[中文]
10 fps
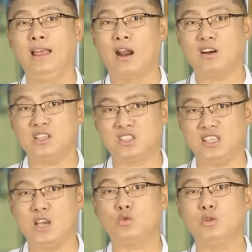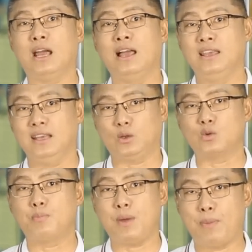而且结局呢也都
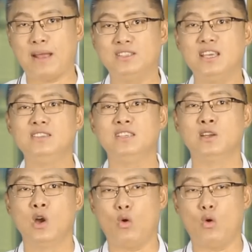是被判监禁